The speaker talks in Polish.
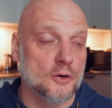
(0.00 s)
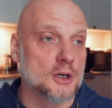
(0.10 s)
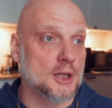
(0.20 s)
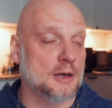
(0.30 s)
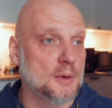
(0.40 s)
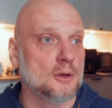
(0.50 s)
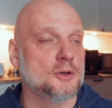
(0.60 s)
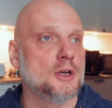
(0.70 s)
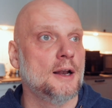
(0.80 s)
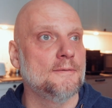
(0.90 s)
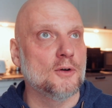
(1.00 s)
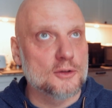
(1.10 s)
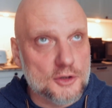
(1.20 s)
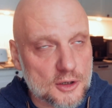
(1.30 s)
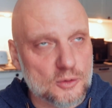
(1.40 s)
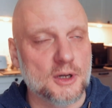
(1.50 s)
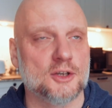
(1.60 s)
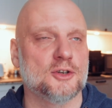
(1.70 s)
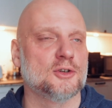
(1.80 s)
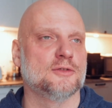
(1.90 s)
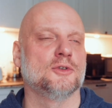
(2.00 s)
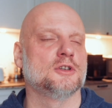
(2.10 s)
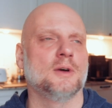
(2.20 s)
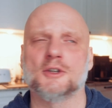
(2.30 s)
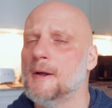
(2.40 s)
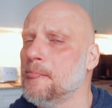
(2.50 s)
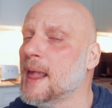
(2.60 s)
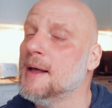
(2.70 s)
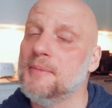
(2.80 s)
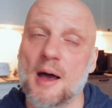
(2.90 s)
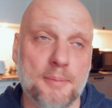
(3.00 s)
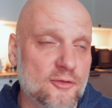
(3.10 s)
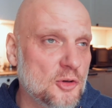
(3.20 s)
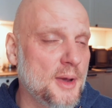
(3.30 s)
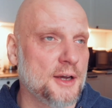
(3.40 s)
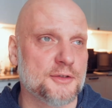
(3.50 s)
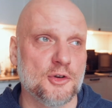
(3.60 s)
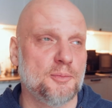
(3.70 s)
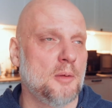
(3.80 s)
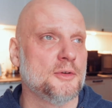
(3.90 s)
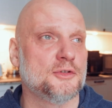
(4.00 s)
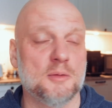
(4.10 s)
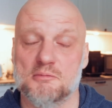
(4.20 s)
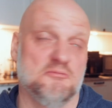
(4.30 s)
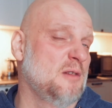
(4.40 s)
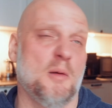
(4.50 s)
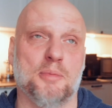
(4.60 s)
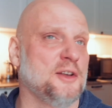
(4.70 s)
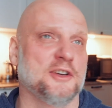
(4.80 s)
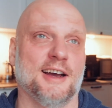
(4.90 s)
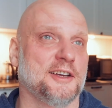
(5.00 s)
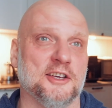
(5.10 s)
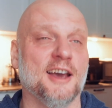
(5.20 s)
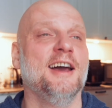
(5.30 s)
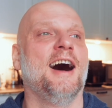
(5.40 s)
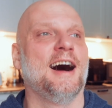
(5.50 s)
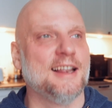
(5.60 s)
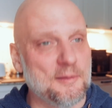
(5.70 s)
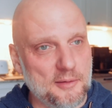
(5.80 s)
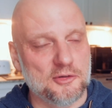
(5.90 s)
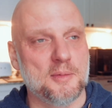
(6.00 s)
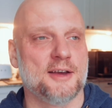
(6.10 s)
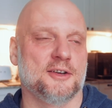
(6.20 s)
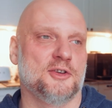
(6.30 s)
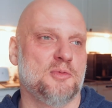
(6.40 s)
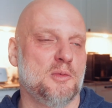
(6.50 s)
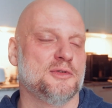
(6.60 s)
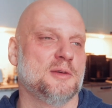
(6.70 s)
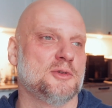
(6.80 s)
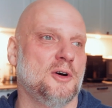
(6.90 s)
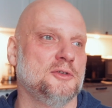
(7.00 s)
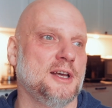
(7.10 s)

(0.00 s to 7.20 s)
i w ogóle tak mnie nosi, ale w ogóle to dziękuję Ci, że go stworzyłeś. Na pewno miałeś swój pomysł z tym, nie mam pojęcia jaki, ale na pewno miałeś jakiś pomysł z tym, że on